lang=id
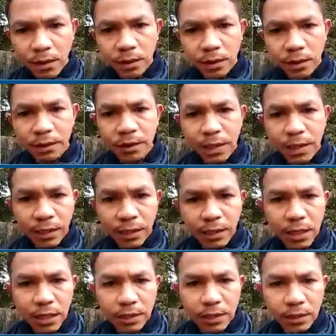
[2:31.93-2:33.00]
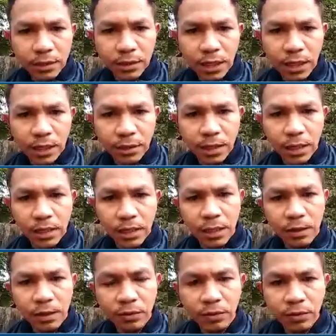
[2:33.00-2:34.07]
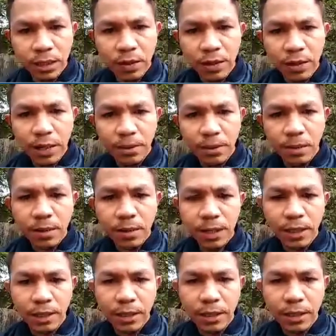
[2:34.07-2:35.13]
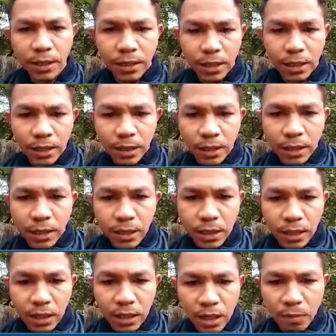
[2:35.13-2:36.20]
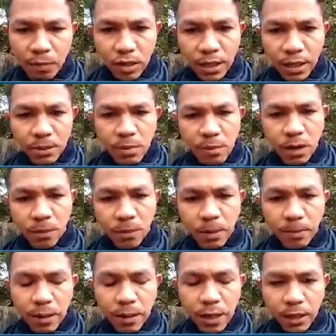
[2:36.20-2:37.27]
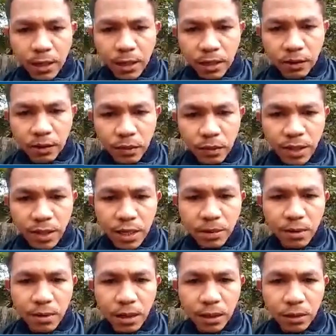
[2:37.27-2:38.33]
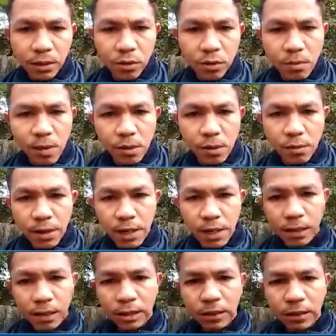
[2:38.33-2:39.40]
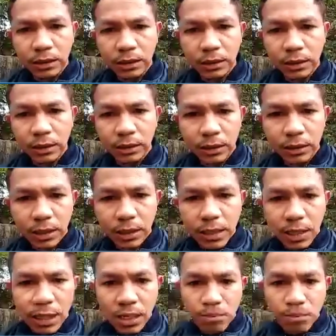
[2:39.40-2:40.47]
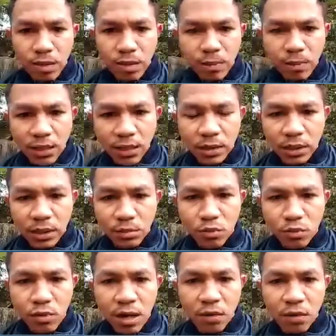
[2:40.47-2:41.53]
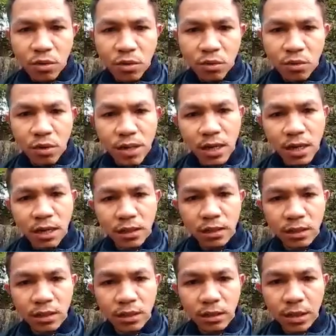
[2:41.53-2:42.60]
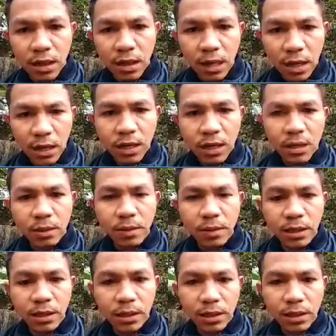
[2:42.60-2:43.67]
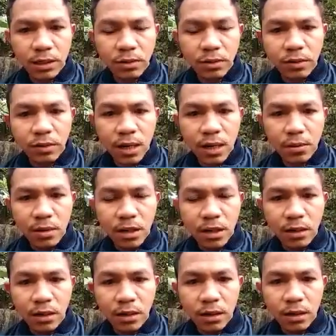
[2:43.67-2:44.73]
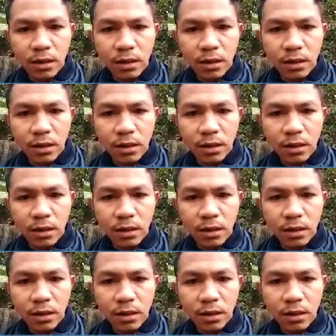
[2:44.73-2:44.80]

uh, dan tidak jarang sekali dikunjungi oleh pembeli. Namun ada beberapa pedagang juga yang mengaku bahwa uh, memang semua ruko-ruko yang ada di pasar ini sudah uh,